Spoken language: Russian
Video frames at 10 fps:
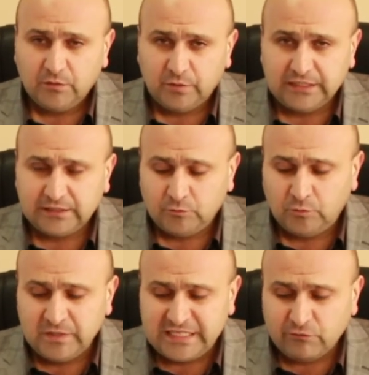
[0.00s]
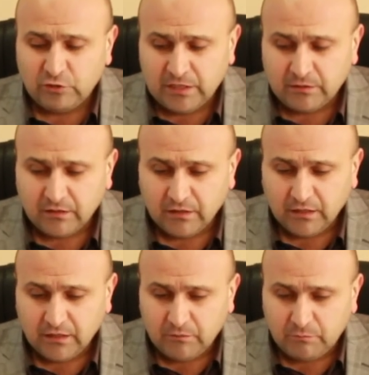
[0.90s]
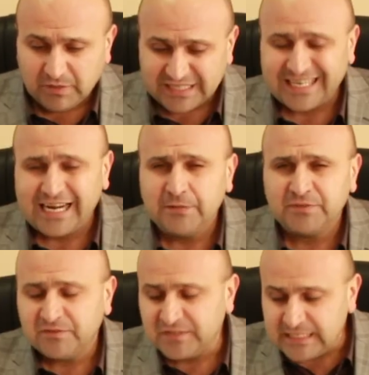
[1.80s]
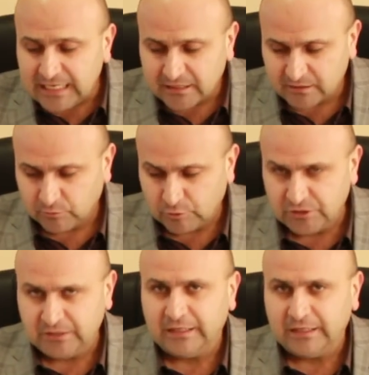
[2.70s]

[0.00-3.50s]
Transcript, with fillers: Поэтому мы сегодня постараемся все озвучить